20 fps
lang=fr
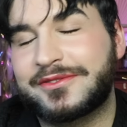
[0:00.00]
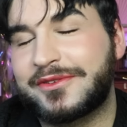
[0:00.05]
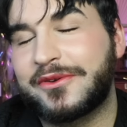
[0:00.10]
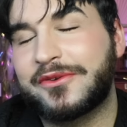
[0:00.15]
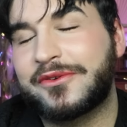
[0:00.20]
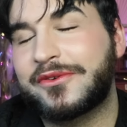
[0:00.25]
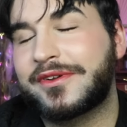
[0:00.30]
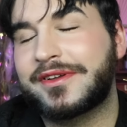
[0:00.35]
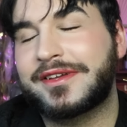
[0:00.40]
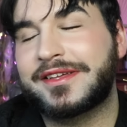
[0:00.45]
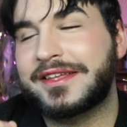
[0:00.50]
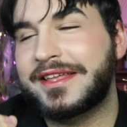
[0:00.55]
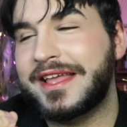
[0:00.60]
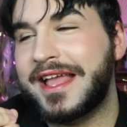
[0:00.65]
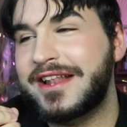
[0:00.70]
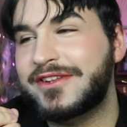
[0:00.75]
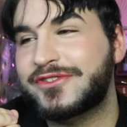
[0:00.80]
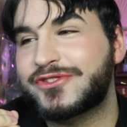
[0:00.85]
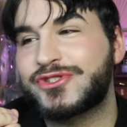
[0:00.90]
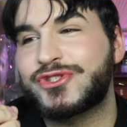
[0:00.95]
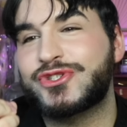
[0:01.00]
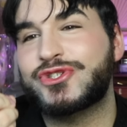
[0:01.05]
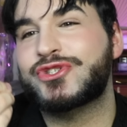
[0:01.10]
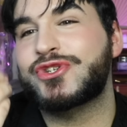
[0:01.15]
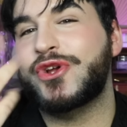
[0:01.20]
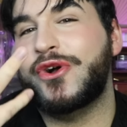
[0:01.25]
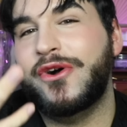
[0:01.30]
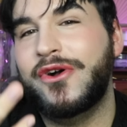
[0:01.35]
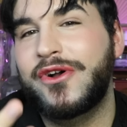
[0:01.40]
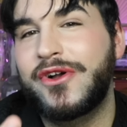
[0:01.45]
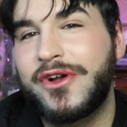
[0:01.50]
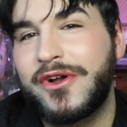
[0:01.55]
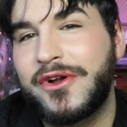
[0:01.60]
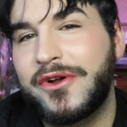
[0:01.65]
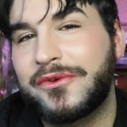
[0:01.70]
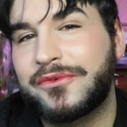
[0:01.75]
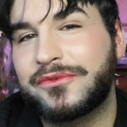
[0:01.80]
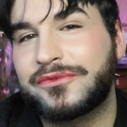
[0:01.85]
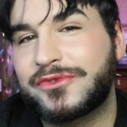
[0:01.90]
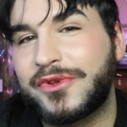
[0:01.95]
Dans quel champ,
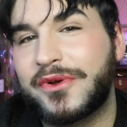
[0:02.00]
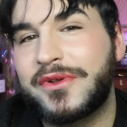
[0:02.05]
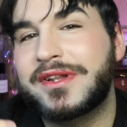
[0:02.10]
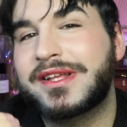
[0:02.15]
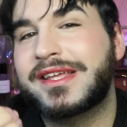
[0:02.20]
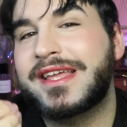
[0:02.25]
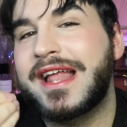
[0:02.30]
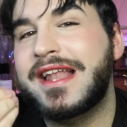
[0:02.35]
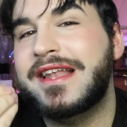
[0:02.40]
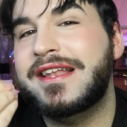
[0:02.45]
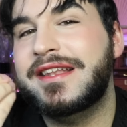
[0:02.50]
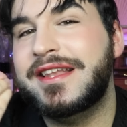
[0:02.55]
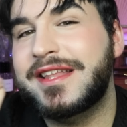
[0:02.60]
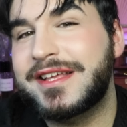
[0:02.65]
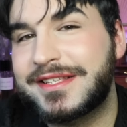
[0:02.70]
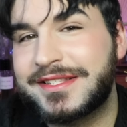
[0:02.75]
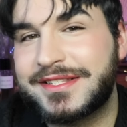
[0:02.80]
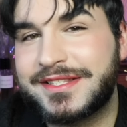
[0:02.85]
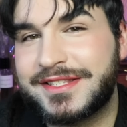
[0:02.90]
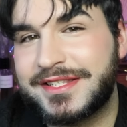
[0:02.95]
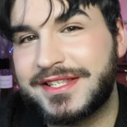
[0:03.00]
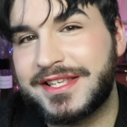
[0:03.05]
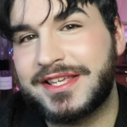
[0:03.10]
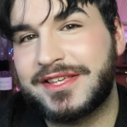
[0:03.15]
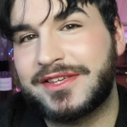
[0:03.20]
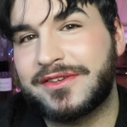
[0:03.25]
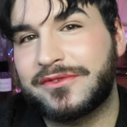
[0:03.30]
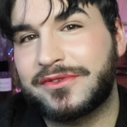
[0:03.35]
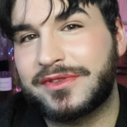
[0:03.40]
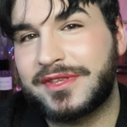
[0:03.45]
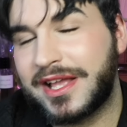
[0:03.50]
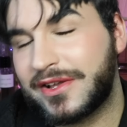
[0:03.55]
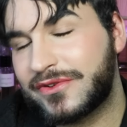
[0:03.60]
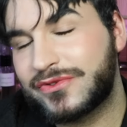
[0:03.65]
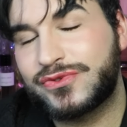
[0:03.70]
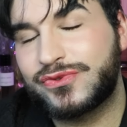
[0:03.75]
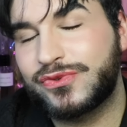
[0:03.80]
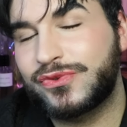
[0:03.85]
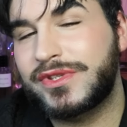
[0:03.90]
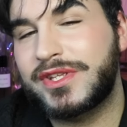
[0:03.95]
dans quel lexique
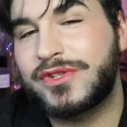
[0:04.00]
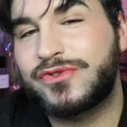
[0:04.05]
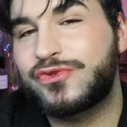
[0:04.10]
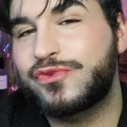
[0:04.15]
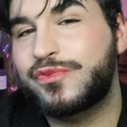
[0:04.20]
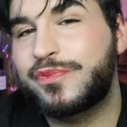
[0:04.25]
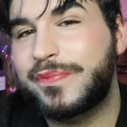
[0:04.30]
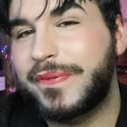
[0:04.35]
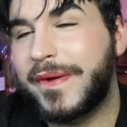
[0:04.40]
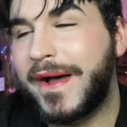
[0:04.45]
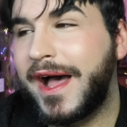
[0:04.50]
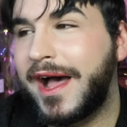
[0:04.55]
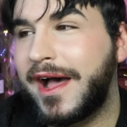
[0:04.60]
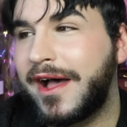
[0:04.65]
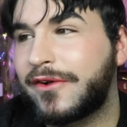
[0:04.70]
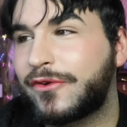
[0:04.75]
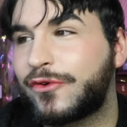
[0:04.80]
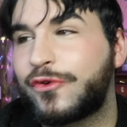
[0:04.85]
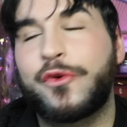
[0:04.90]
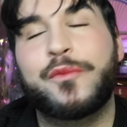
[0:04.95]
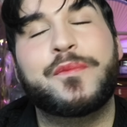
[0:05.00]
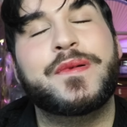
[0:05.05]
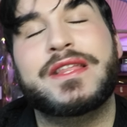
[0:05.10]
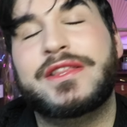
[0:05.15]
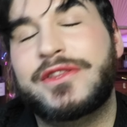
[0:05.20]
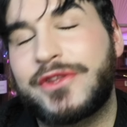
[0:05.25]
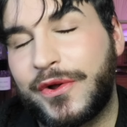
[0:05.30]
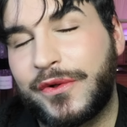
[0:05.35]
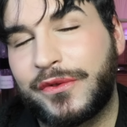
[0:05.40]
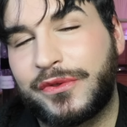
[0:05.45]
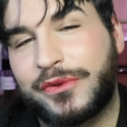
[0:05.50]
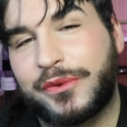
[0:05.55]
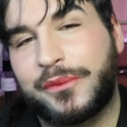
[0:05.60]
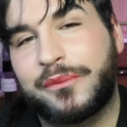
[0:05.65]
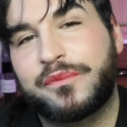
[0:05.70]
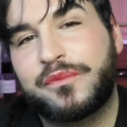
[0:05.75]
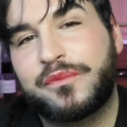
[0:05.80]
d'action n'es-tu pas compétente